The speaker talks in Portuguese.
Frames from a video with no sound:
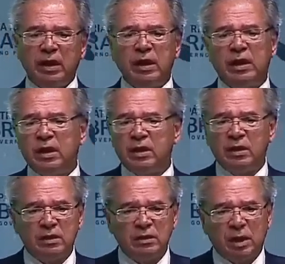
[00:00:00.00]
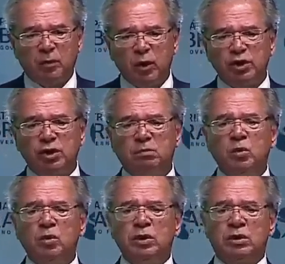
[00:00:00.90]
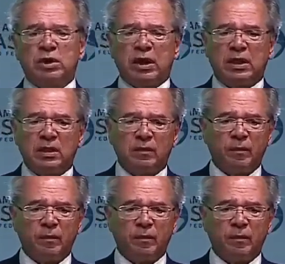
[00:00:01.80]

E depois de muita